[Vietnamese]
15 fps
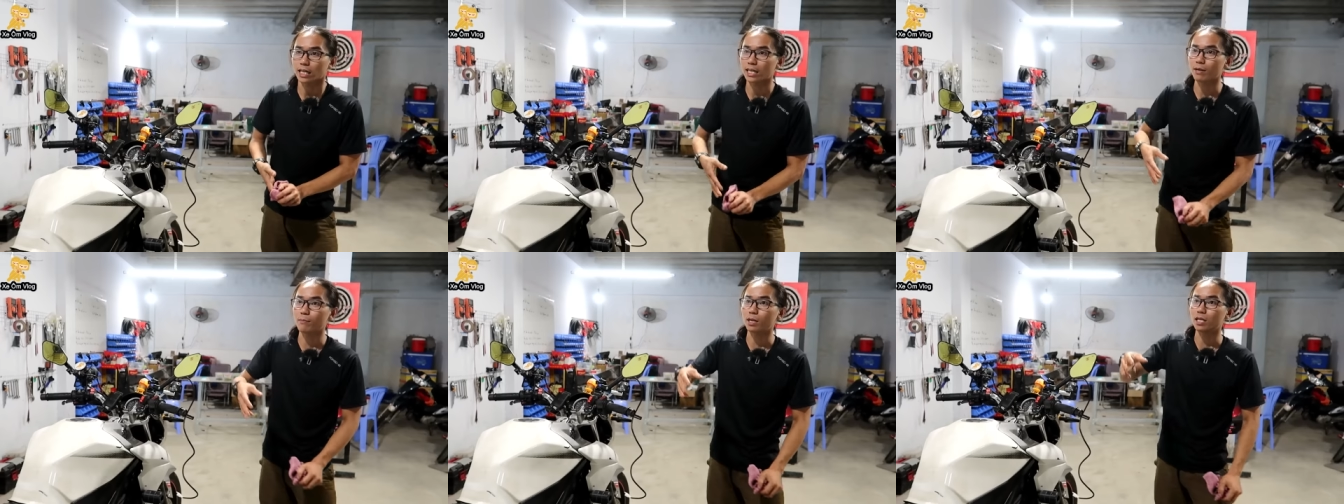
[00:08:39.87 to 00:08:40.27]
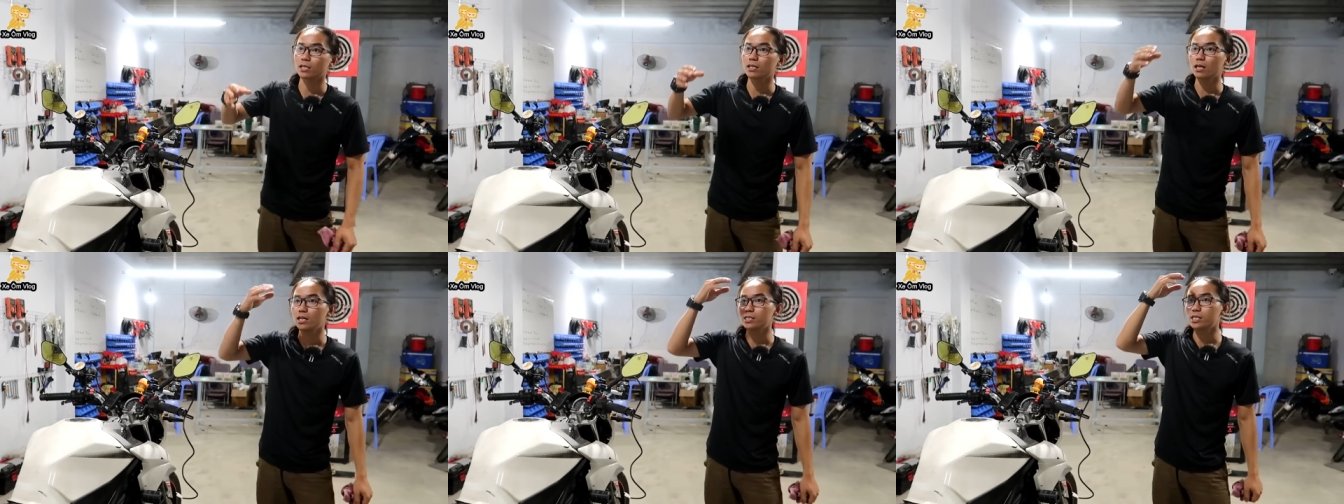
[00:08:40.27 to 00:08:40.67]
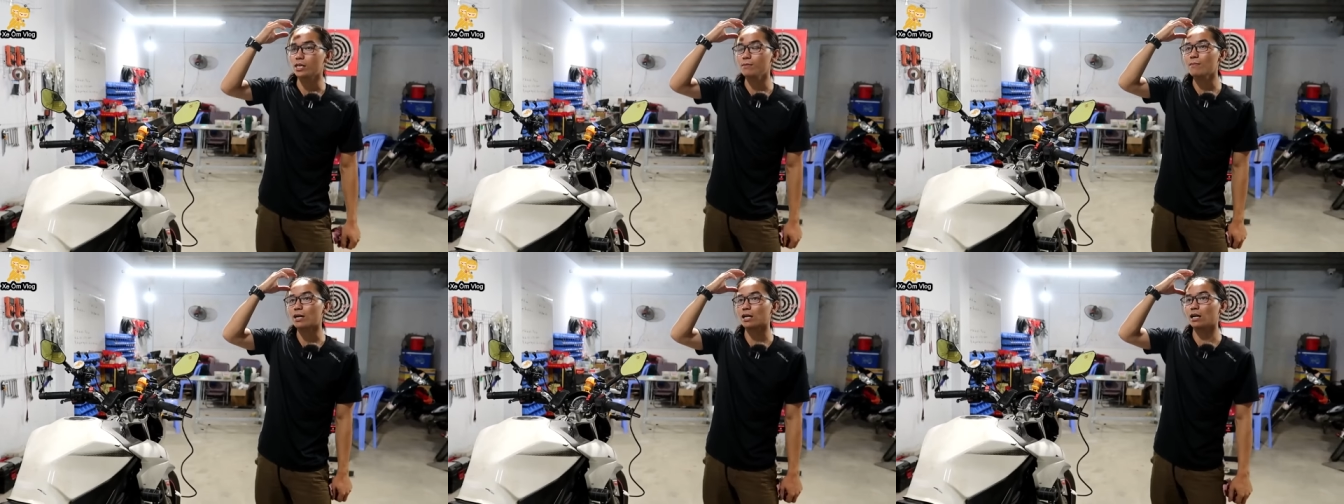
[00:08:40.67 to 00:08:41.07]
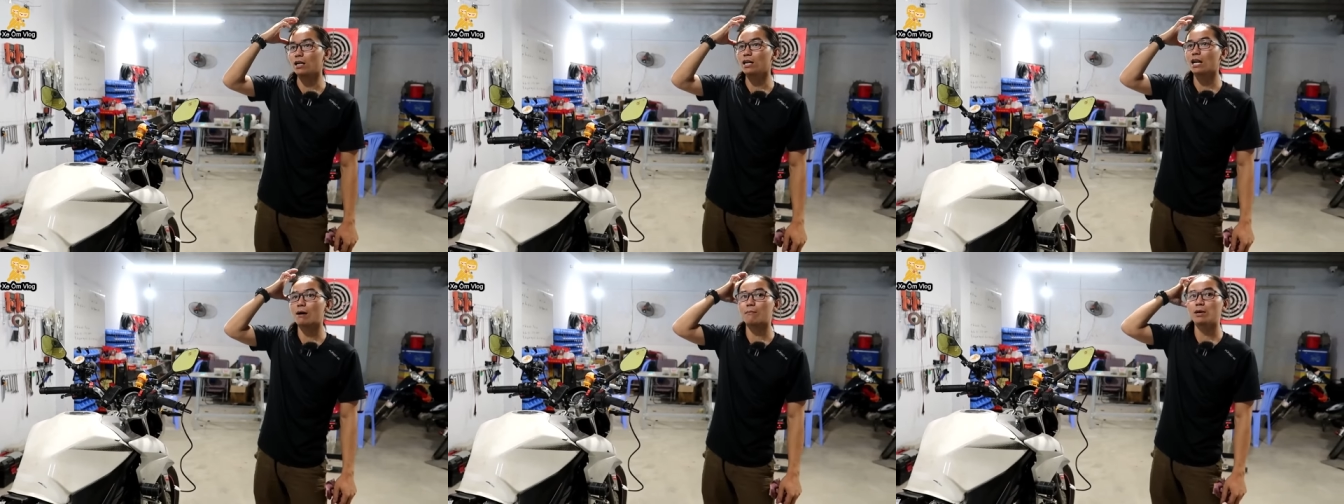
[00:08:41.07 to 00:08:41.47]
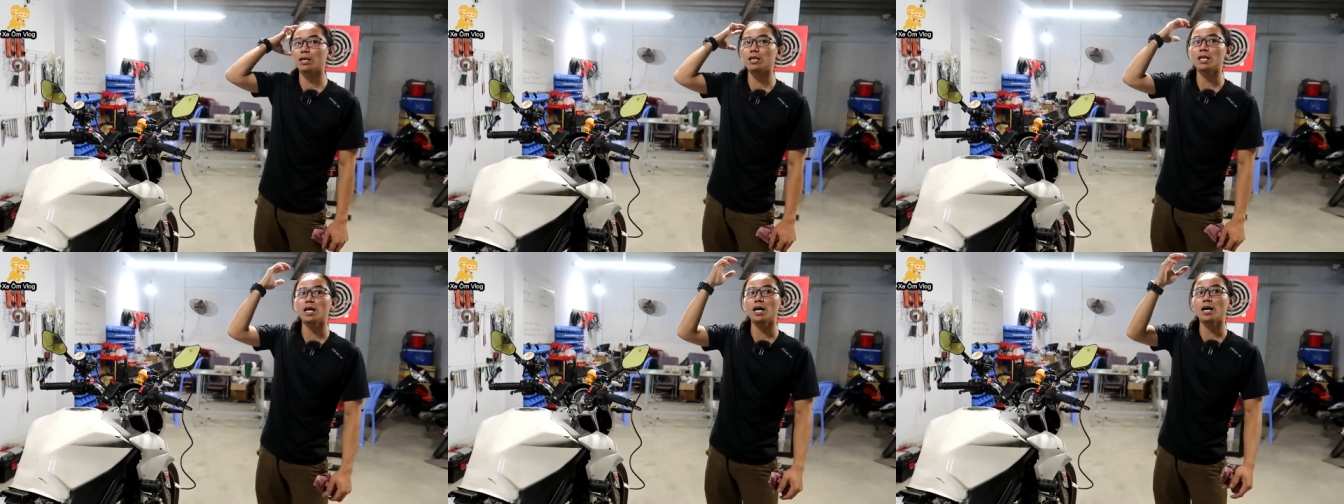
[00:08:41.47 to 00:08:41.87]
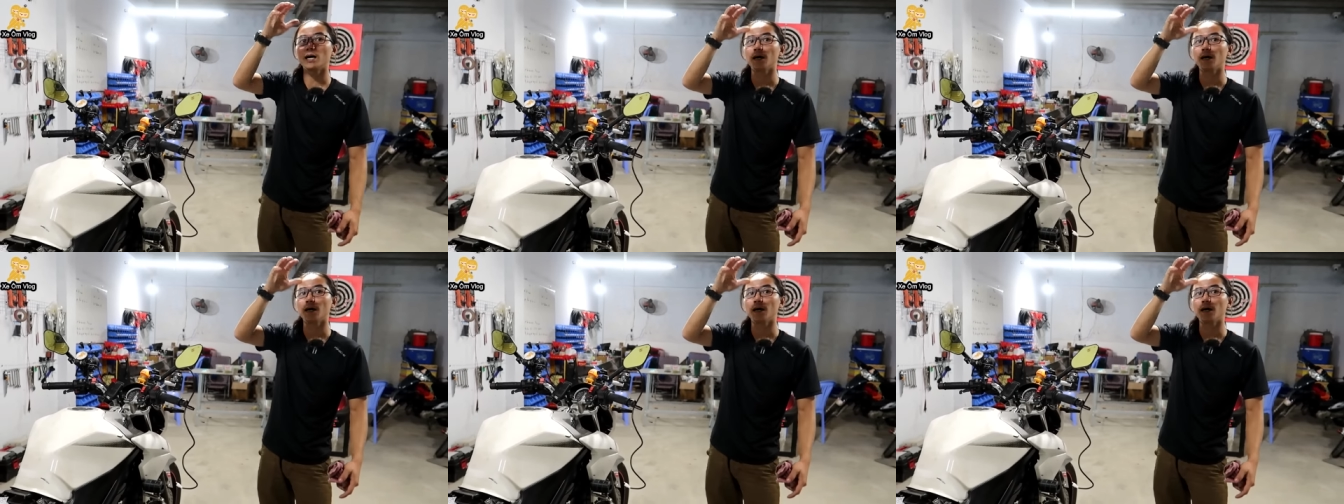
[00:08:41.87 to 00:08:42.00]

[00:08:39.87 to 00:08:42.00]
tại vì mình chỉ mặc định là mình